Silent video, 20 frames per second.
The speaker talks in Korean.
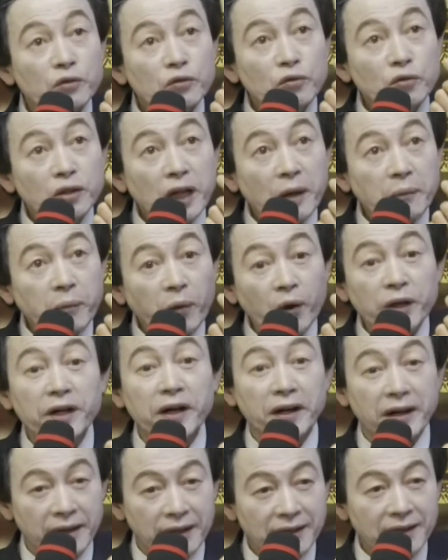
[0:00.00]
눈에
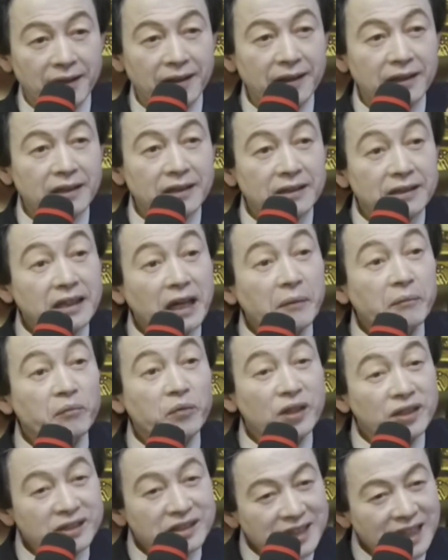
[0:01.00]
보여. 그게
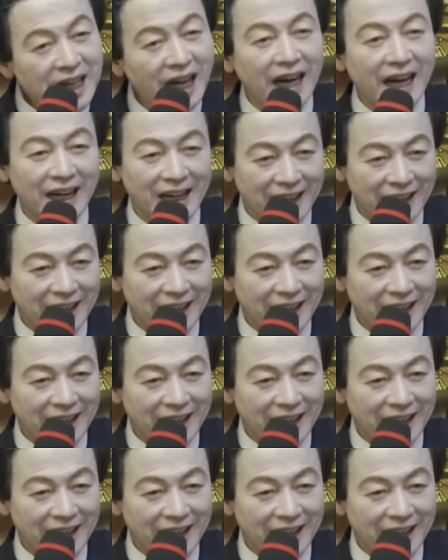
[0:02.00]
먼지야.